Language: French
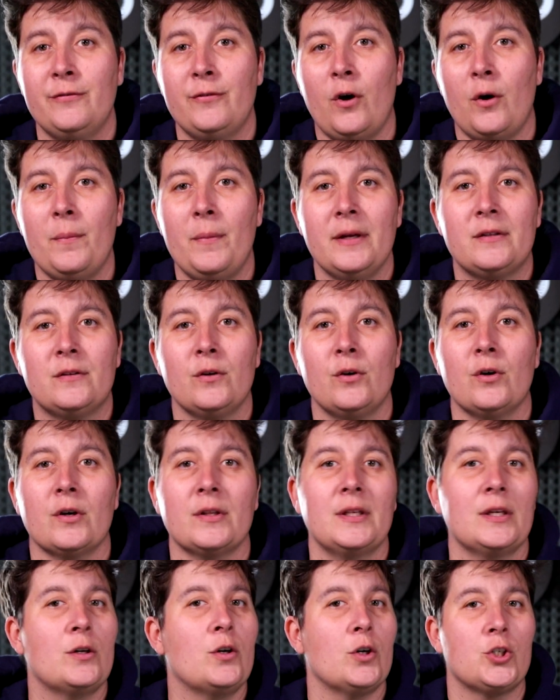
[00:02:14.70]
formateurs,
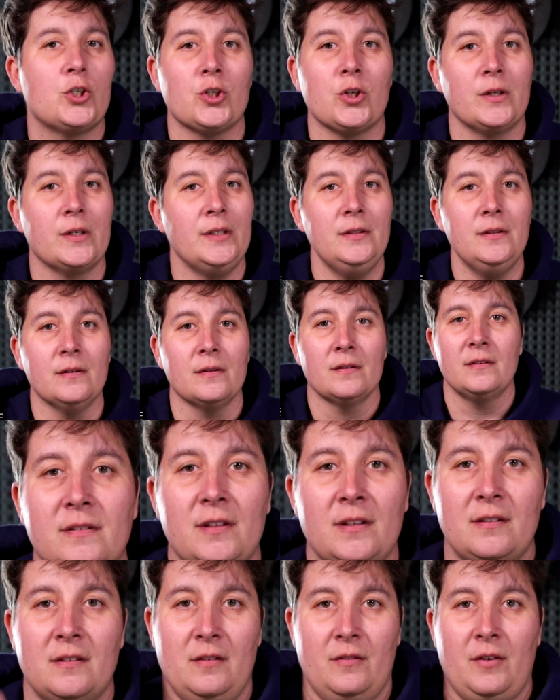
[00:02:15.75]
des coachs en ligne,
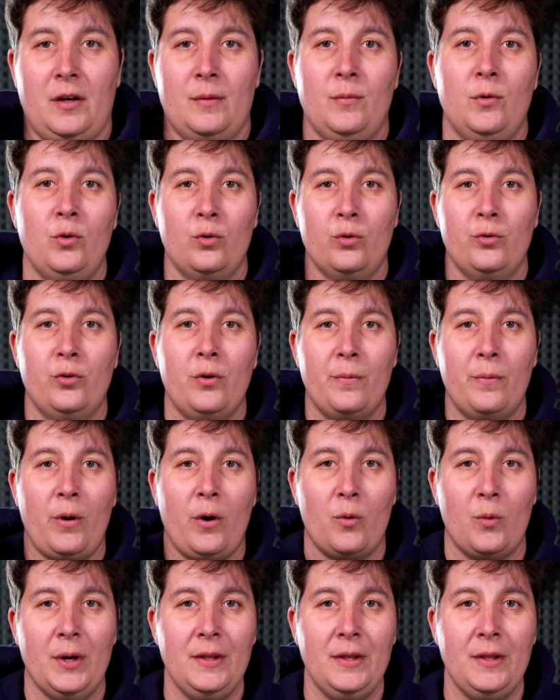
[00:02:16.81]
ça c'est vraiment le number